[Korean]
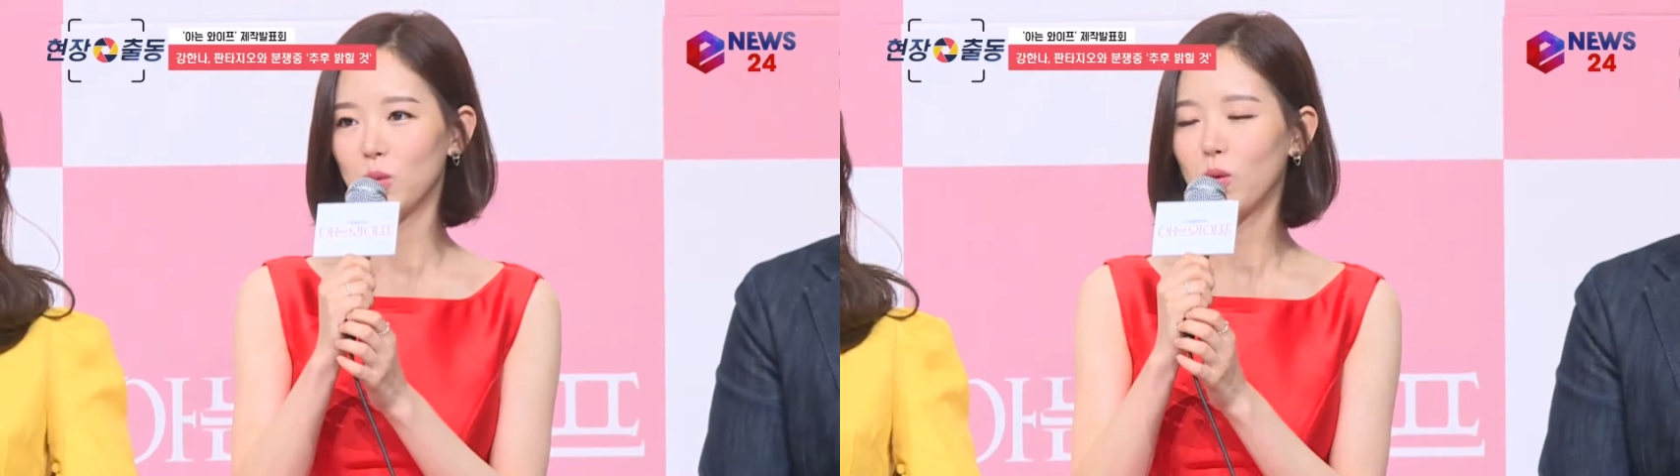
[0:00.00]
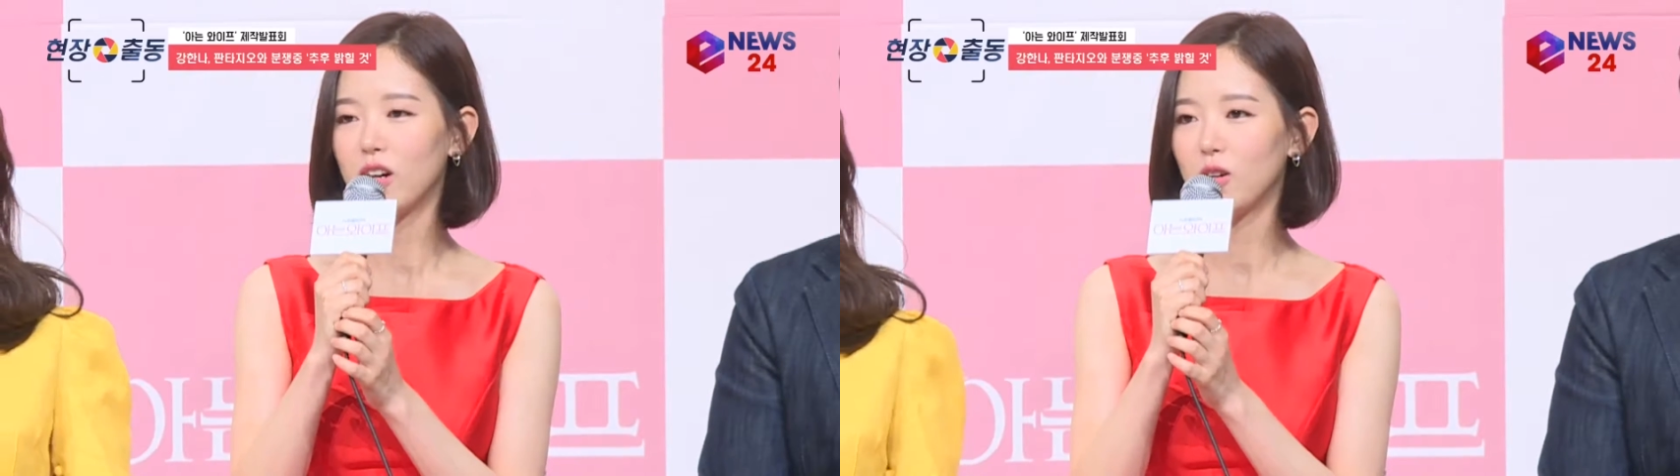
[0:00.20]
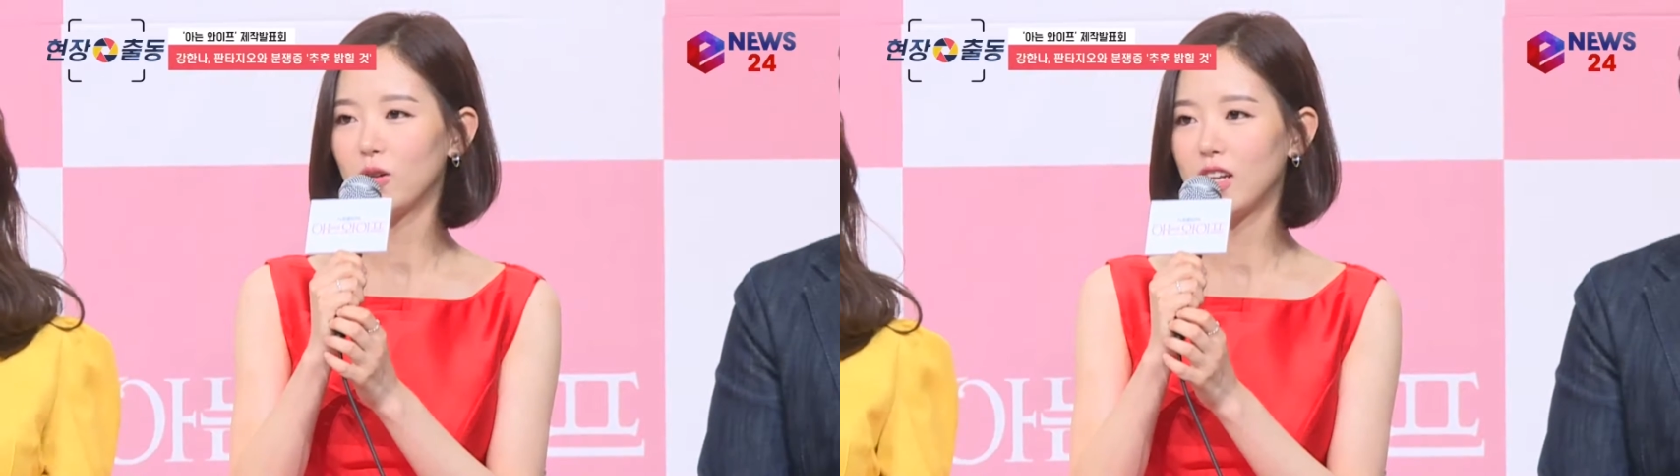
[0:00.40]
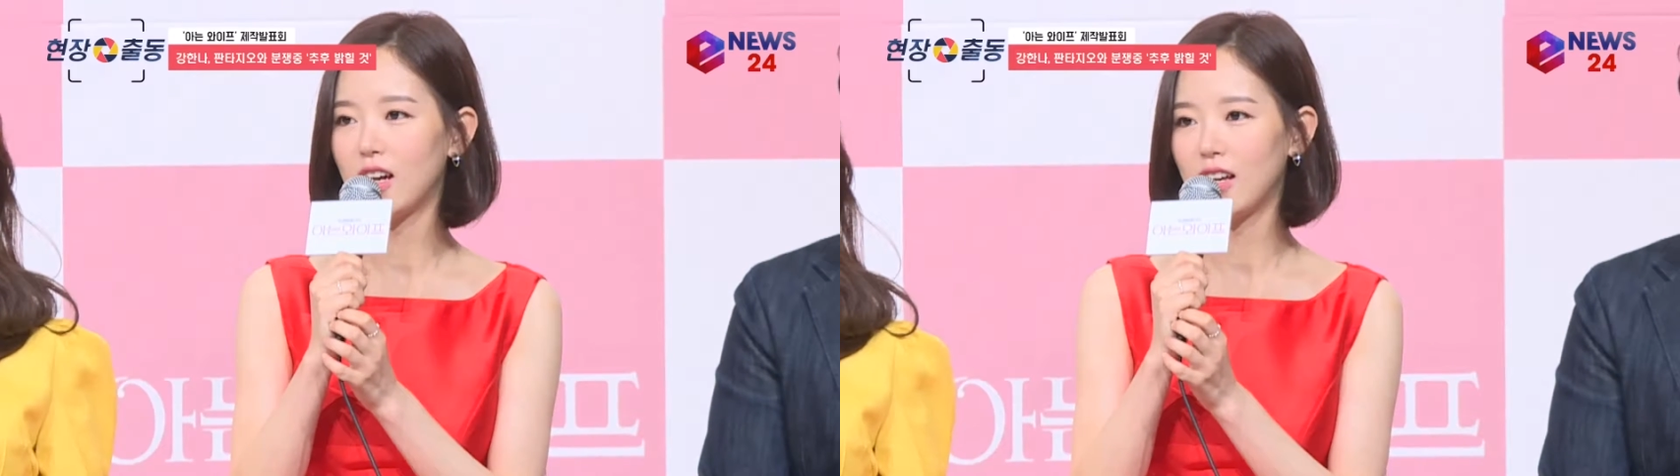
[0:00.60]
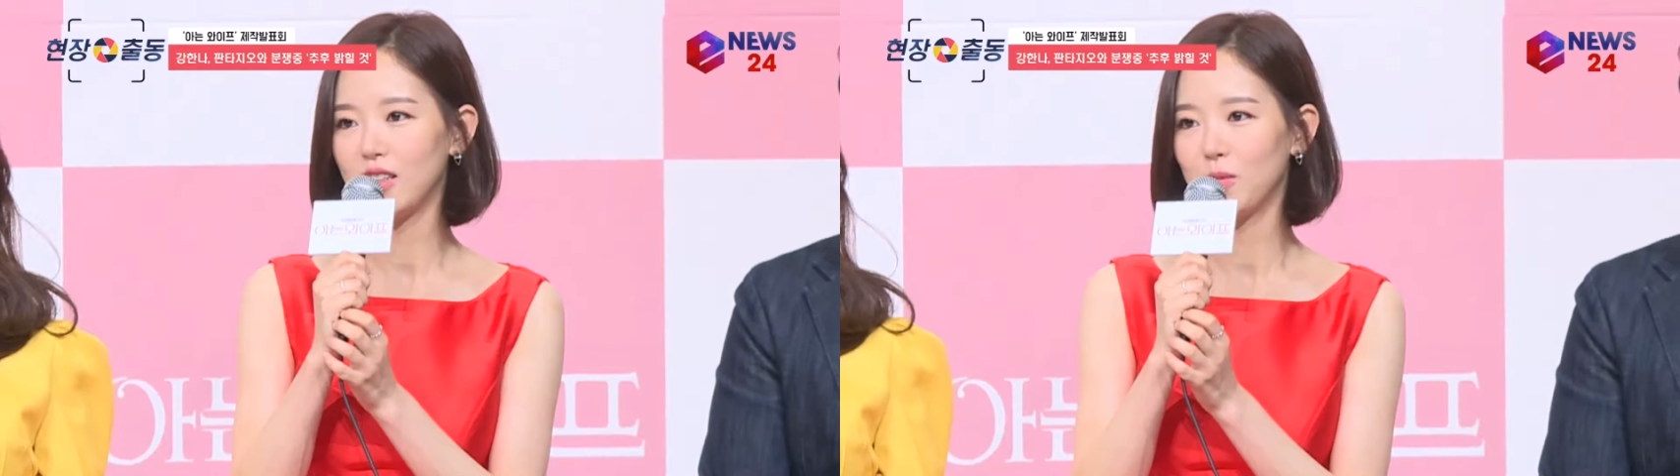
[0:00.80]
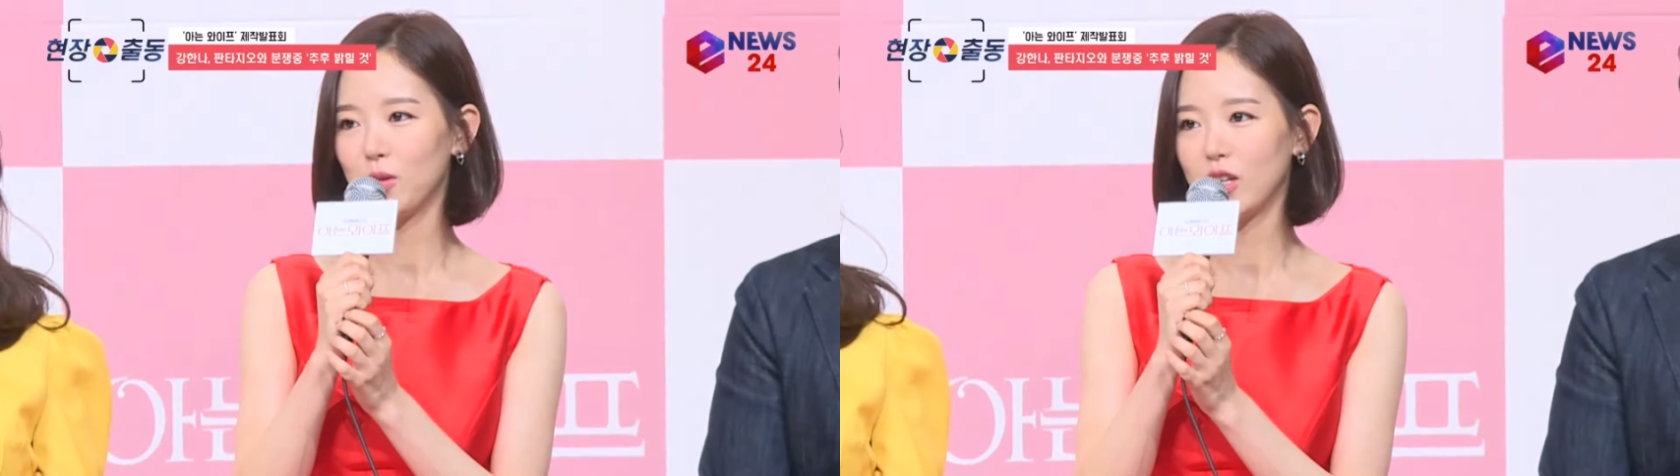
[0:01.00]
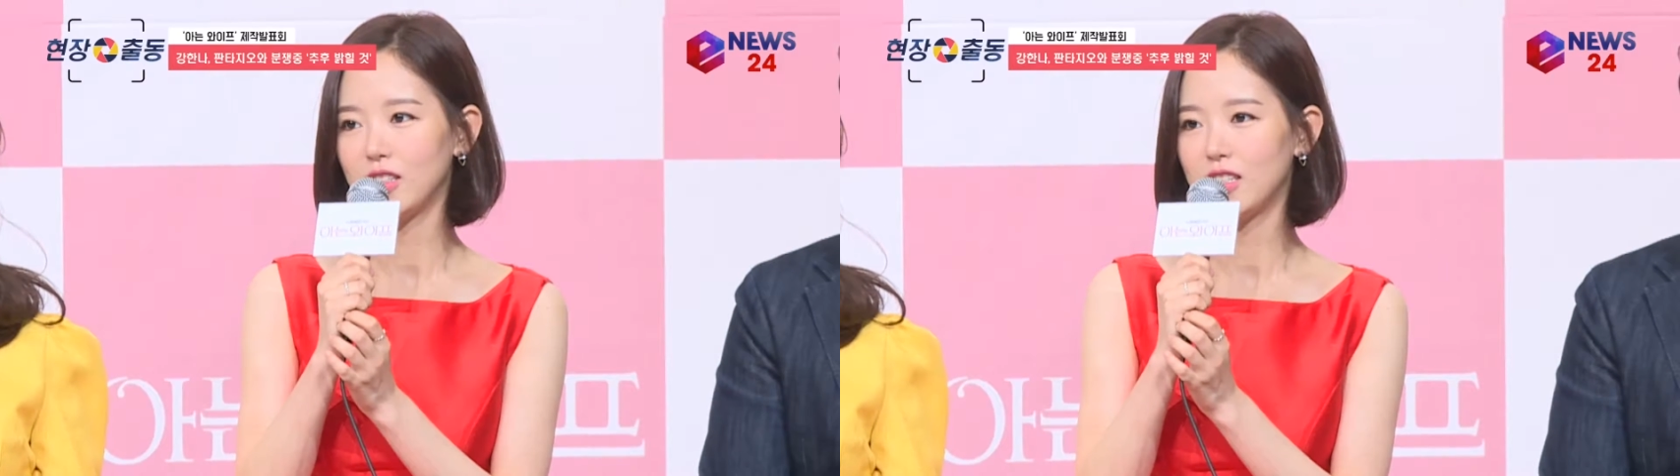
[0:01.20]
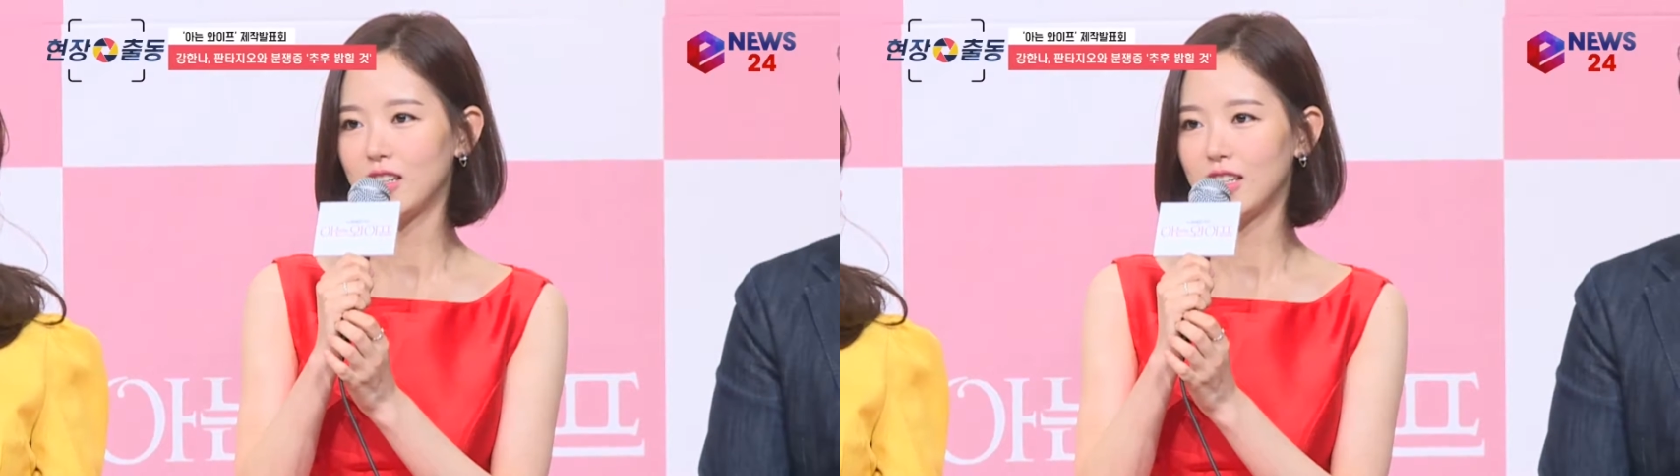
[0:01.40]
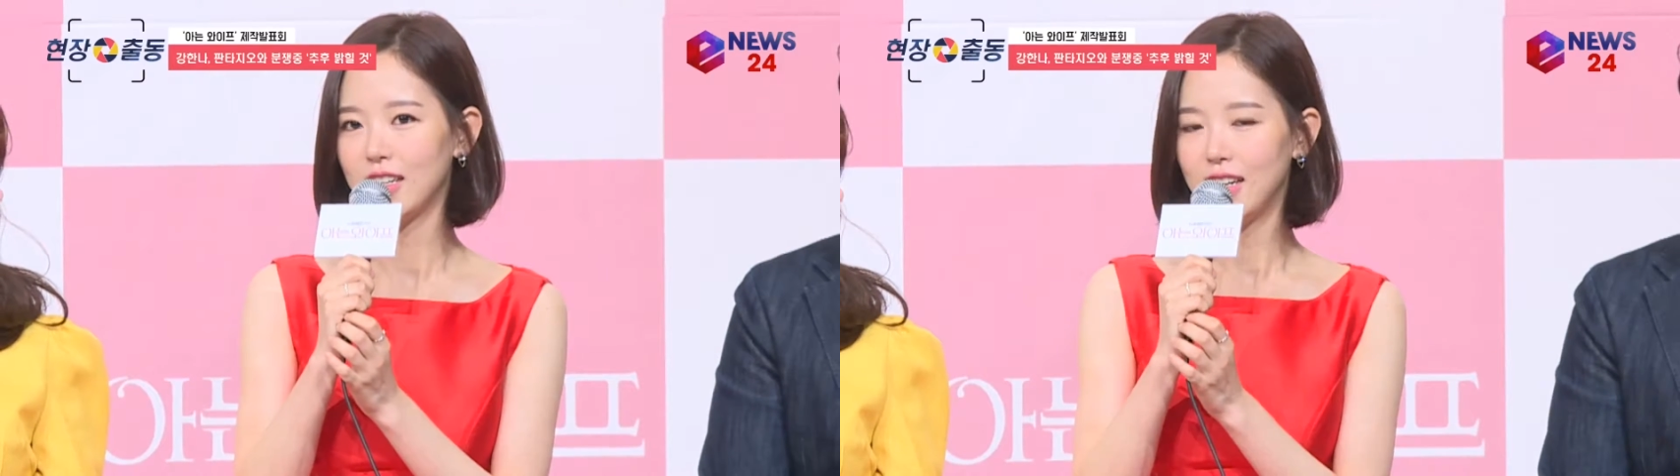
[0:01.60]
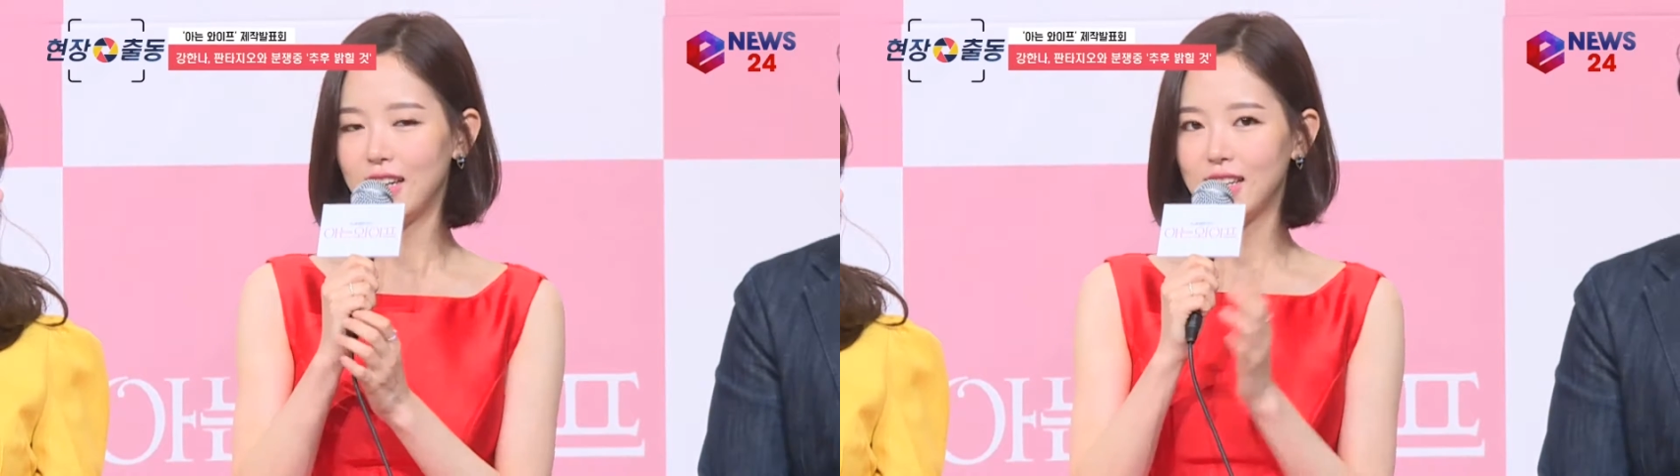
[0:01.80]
독하거나 아니면 굉장히